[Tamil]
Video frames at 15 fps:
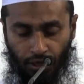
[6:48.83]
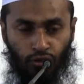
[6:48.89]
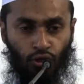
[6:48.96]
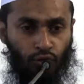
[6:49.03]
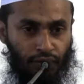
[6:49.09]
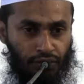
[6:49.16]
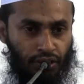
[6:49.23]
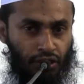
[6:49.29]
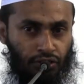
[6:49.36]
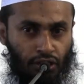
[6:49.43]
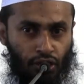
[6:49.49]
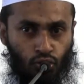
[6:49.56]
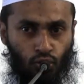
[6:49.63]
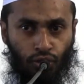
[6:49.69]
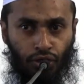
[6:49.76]
இன்னொரு
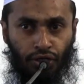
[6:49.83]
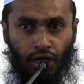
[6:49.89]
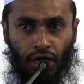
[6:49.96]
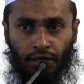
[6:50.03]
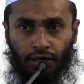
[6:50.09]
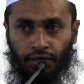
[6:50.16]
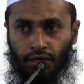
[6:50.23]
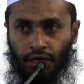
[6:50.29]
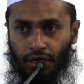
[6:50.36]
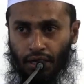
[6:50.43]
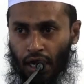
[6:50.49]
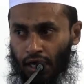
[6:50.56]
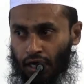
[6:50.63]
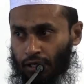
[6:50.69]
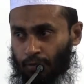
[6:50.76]
வசனத்தில் சொல்கின்றான்
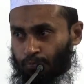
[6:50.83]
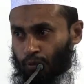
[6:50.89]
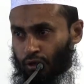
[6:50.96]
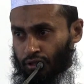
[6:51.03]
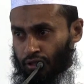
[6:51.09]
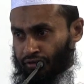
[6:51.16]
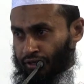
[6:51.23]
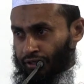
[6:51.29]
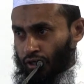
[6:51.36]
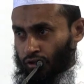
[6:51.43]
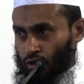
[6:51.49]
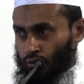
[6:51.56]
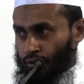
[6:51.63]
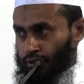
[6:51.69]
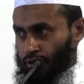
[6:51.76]
நாங்கள் இப்பொழுது
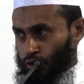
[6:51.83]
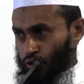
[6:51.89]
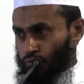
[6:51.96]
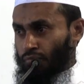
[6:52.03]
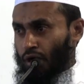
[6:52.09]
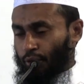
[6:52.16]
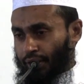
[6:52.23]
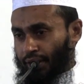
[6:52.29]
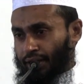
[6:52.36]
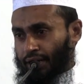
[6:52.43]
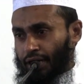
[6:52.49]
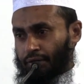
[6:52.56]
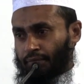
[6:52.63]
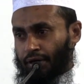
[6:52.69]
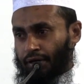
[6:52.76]
வீட்டிற்கக்கூடிய இந்த ஜும்மாவுடைய
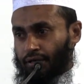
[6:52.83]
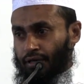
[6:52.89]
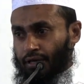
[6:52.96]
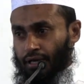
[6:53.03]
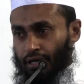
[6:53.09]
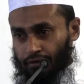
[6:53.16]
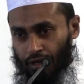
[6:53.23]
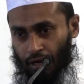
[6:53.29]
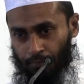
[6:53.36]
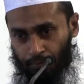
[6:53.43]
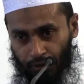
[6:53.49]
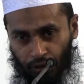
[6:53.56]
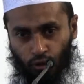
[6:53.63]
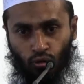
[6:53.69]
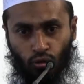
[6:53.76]
கடமை இதனை
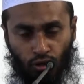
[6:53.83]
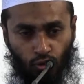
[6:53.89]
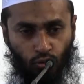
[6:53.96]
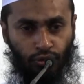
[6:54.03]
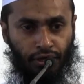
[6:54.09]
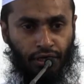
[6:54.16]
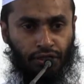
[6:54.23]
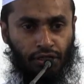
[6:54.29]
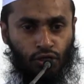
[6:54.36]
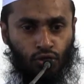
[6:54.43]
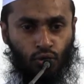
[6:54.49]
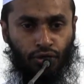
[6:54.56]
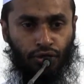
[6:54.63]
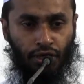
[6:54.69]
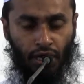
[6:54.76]
பற்றி சொல்லக்கூடிய
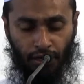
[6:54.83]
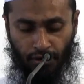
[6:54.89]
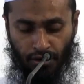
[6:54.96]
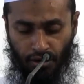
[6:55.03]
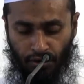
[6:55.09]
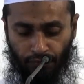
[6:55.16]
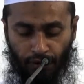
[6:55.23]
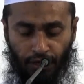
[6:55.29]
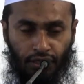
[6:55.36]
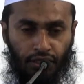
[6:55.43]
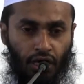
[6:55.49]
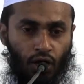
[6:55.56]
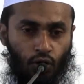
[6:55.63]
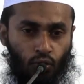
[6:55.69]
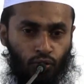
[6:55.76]
இடத்தில் சொல்கின்றான்
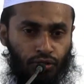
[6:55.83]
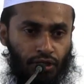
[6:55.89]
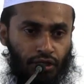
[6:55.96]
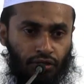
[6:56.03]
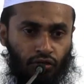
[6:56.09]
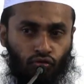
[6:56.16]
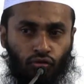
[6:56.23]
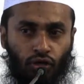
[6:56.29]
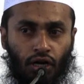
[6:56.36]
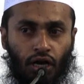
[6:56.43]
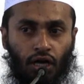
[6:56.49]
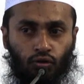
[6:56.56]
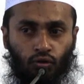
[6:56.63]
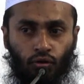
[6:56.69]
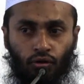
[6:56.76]
ஃபைதா
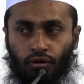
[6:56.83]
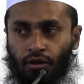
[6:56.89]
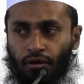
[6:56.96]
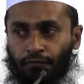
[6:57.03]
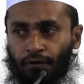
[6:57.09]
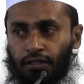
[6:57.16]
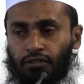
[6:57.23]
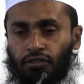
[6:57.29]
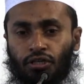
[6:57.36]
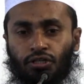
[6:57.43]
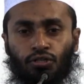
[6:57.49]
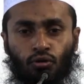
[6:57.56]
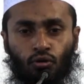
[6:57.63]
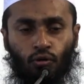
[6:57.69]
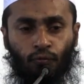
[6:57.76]
சலாத்து
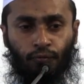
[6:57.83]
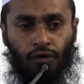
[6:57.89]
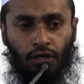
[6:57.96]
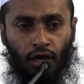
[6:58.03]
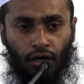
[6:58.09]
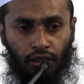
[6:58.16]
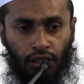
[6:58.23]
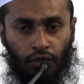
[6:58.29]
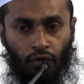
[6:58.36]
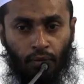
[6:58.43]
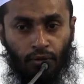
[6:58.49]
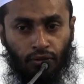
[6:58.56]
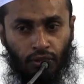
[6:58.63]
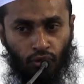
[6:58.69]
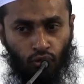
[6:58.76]
ஃபில்
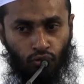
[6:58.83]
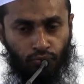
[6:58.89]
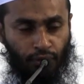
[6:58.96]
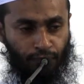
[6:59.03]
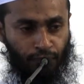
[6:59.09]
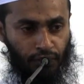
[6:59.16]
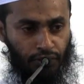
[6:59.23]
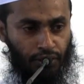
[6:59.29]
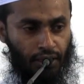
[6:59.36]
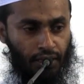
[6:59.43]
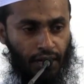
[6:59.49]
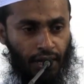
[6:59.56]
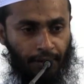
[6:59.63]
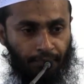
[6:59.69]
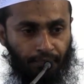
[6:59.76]
மின்
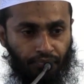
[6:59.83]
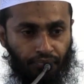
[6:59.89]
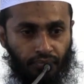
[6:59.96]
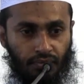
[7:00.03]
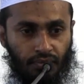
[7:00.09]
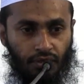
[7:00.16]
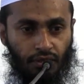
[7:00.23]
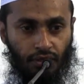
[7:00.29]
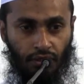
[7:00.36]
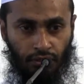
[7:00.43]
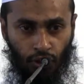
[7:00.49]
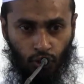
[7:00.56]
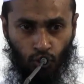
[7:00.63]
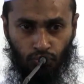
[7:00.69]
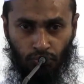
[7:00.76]

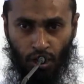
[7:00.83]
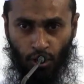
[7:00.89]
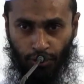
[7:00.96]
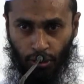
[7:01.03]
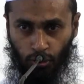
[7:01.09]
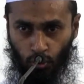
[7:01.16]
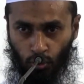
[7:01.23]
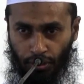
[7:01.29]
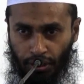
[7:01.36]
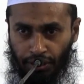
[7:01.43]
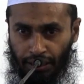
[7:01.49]
இந்த ஜும்மாவுடைய தொழுகை